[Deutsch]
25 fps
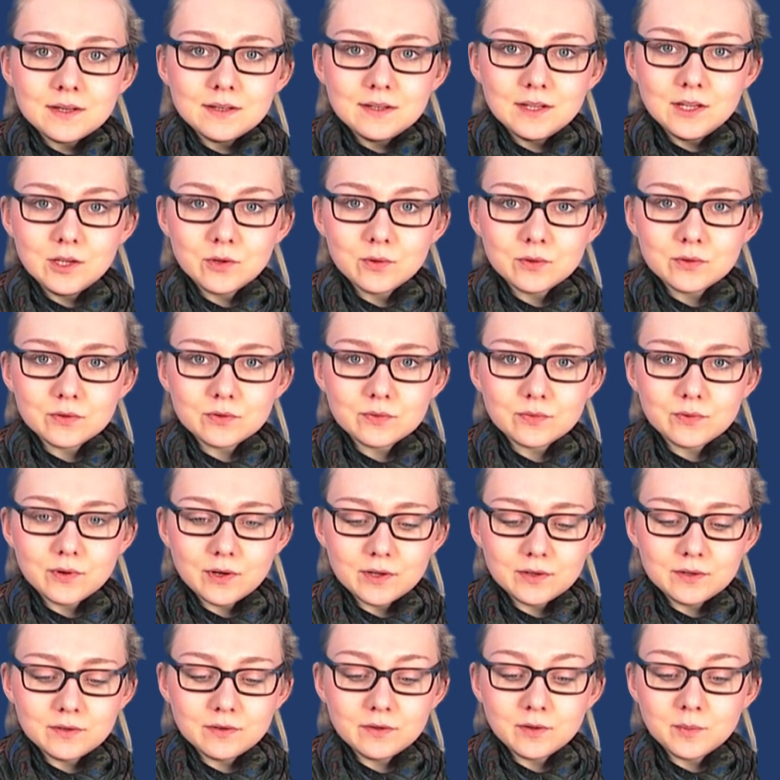Die Jungs
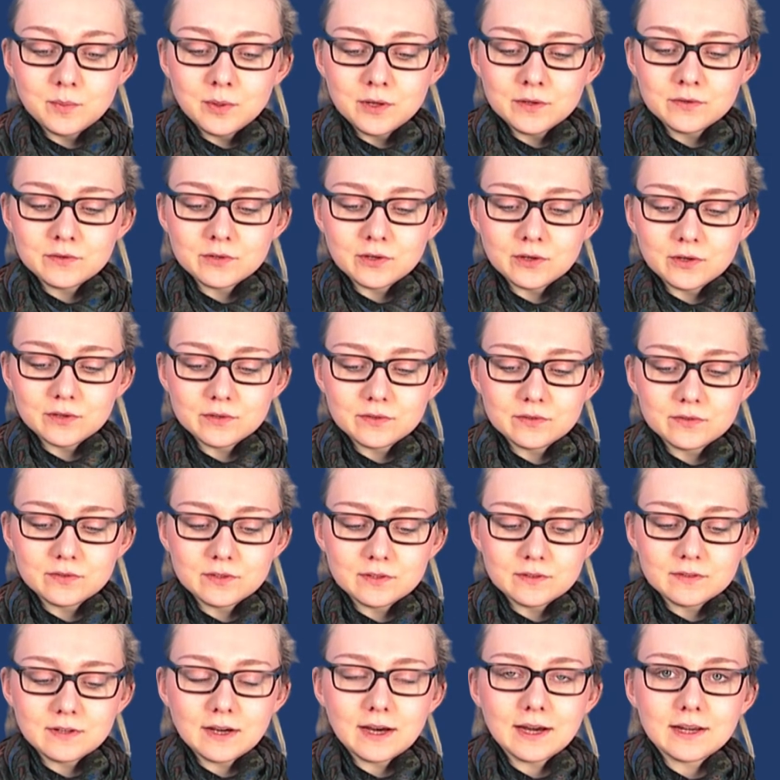von The Boss Hoss
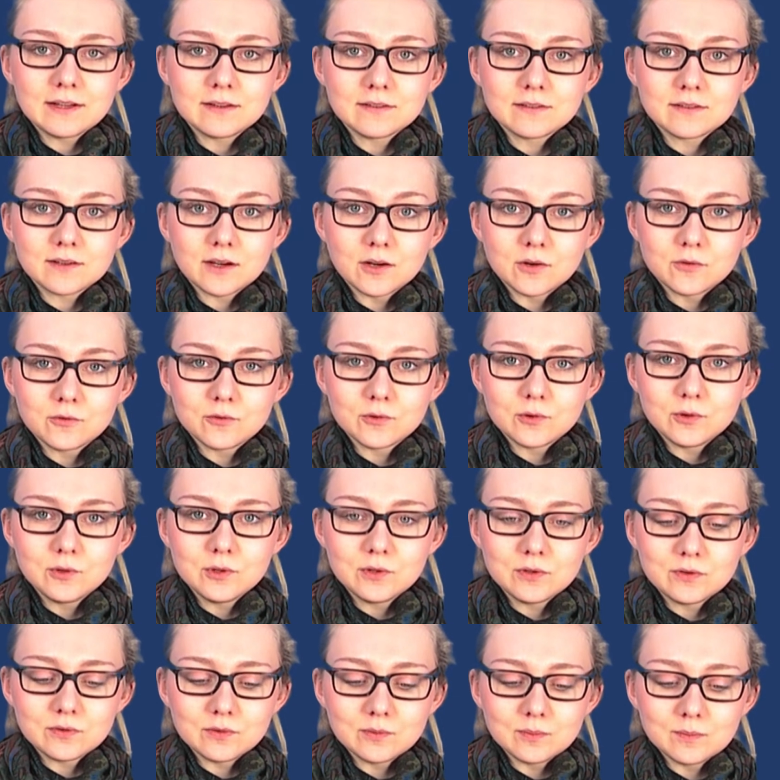sind heiß auf
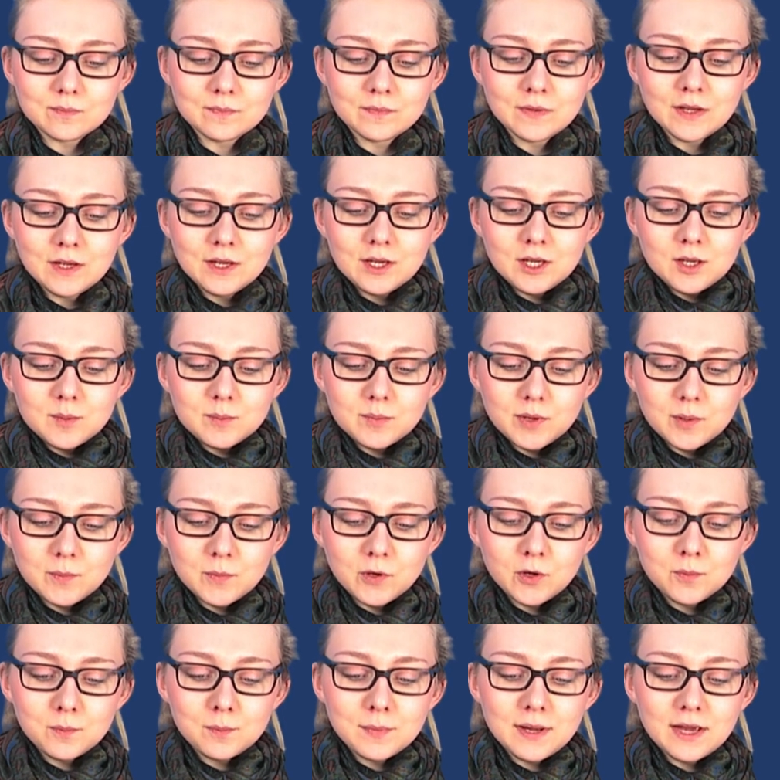Uelzen. Beim
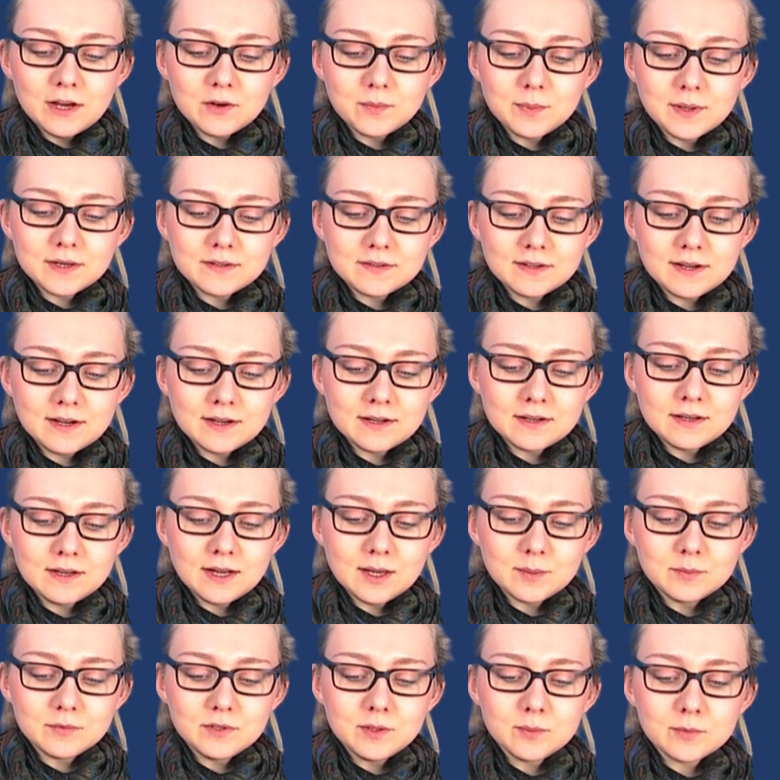Open-Air-Spektakel
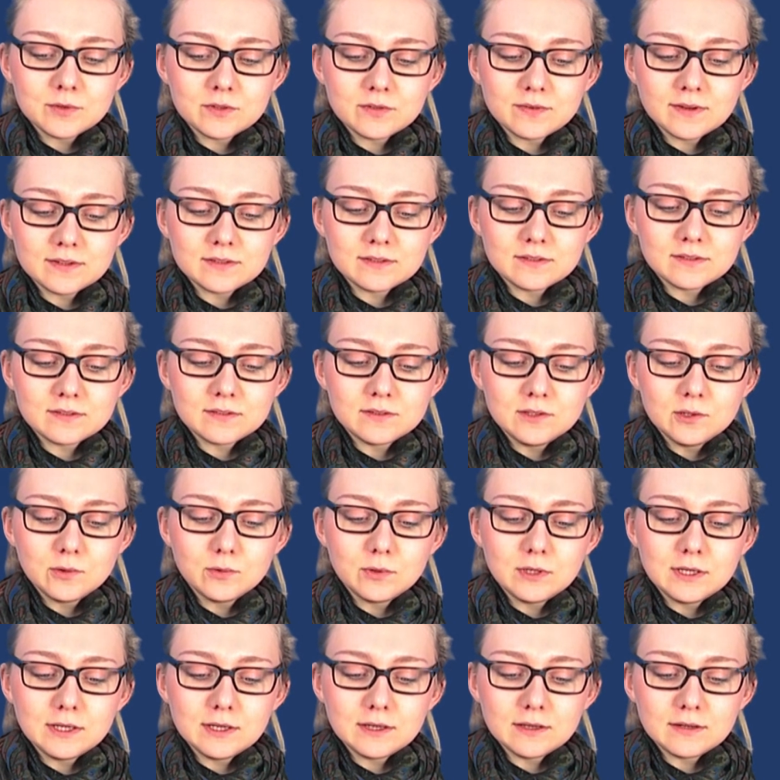am 27.
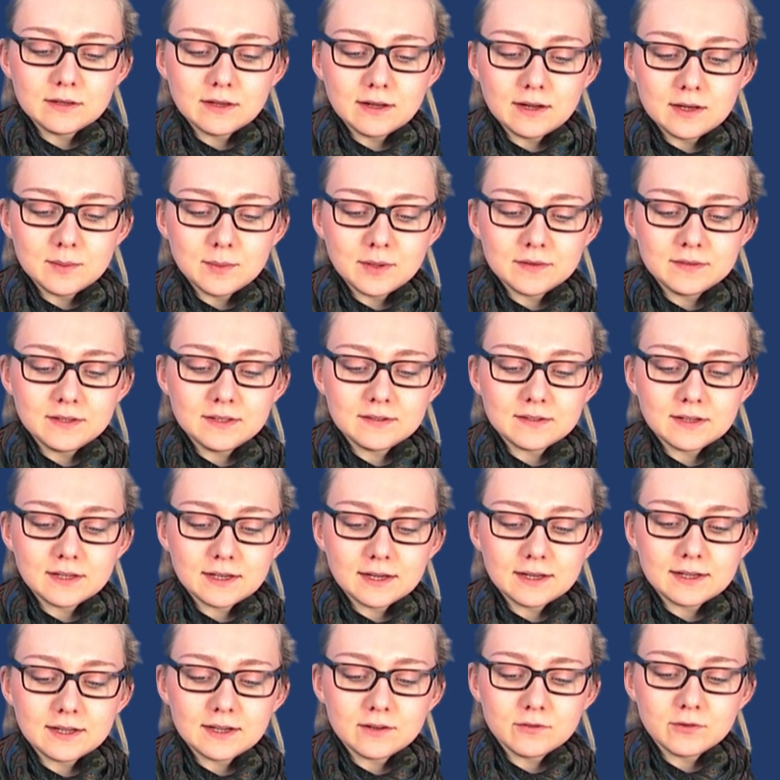Juli in der
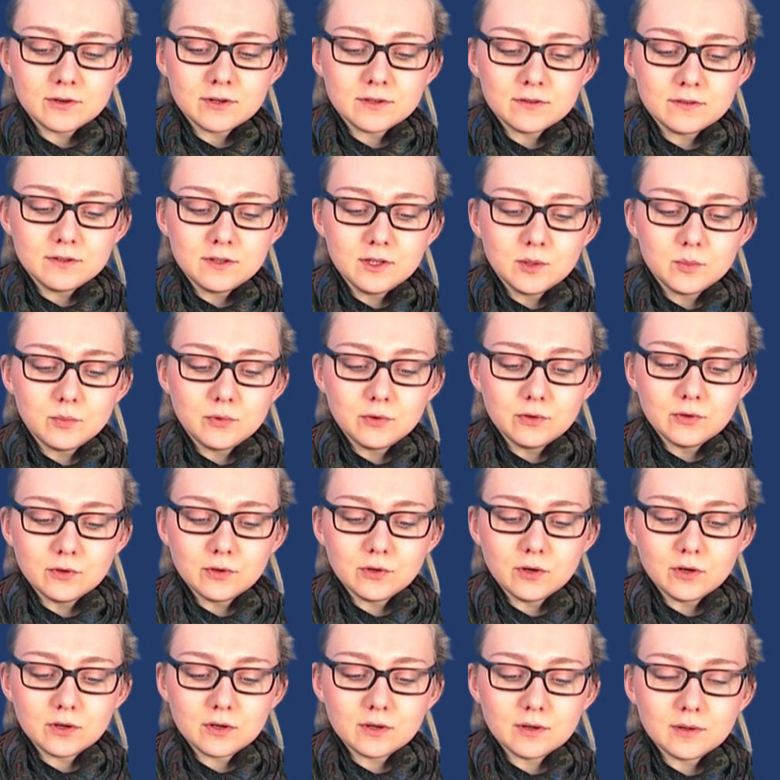Almazet-Arena wollen sie die Bühne
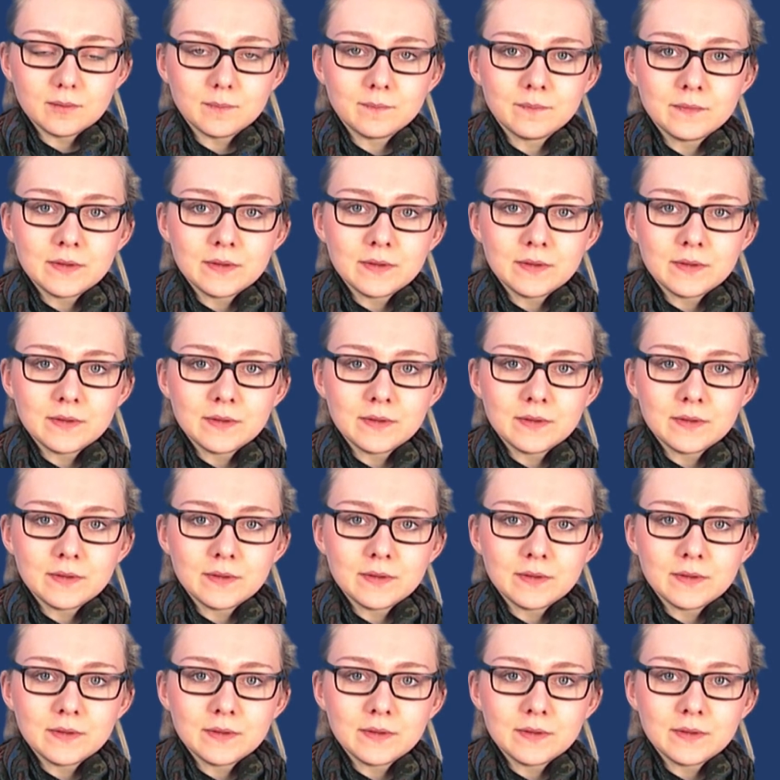rocken.